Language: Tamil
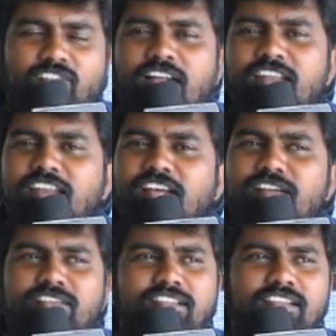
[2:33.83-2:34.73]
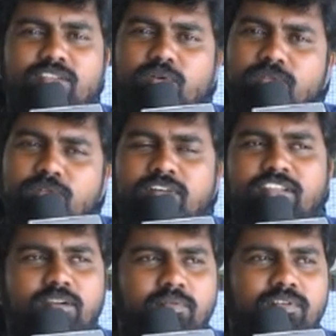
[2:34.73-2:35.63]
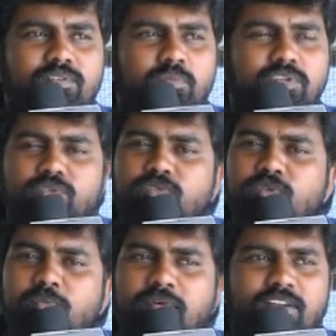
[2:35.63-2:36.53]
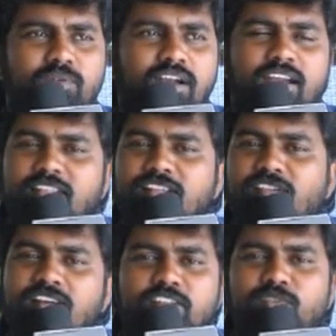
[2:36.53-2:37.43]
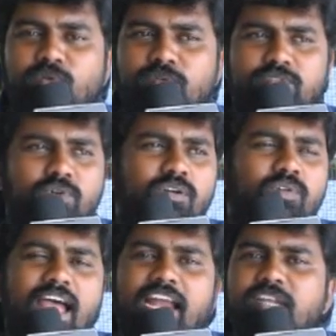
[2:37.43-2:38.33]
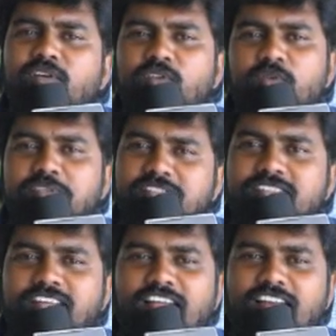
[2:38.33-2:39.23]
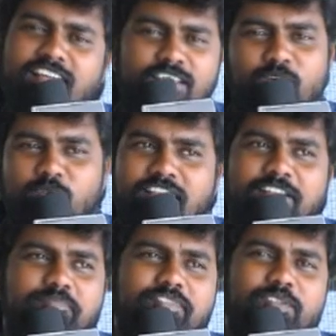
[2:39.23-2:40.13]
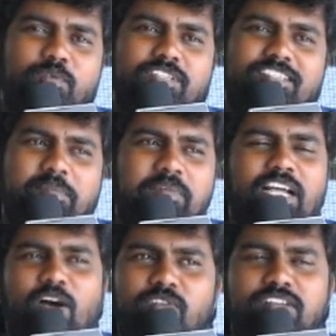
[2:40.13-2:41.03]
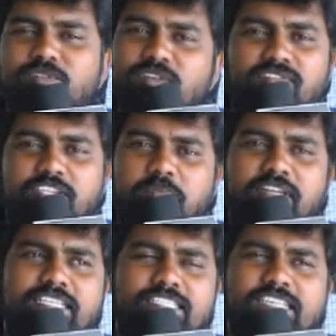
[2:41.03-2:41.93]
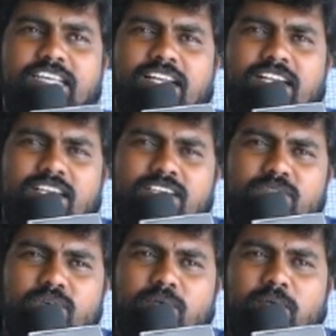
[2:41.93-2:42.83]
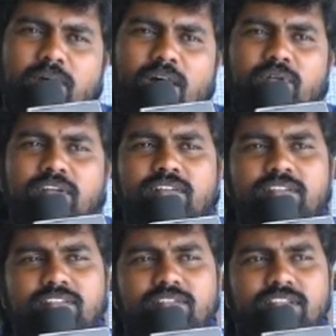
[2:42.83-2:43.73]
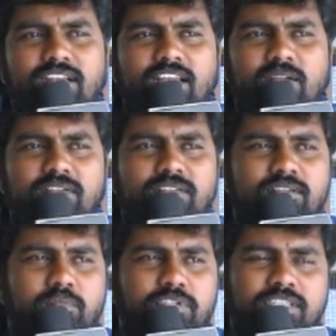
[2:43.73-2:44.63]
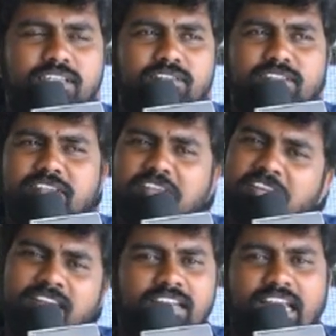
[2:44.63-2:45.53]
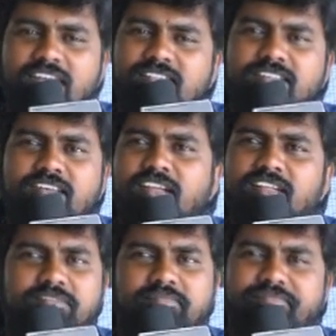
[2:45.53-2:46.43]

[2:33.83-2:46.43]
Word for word: வாலுன்னா வந்து துருத்துருன்னு இருப்போம் ரொம்ப சுறுசுறுப்பான ஒரு ஆளை தான் வாலுன்னு சொல்லுவோம் ஸோ அவ்வளோ ஆக்டிவான ஒரு பர்சன் யாருன்னா அது அவர் தான் ஸோ இந்த ஸ்கிரிப்டுக்கு அவருன்னு சொல்லி ஃபிக்ஸ் பண்ணியாச்சு ஸோ அவர் இருக்கிற பொசிஷனுக்கு வந்து நிறைய டேரக்டர்ஸ் இருக்காங்க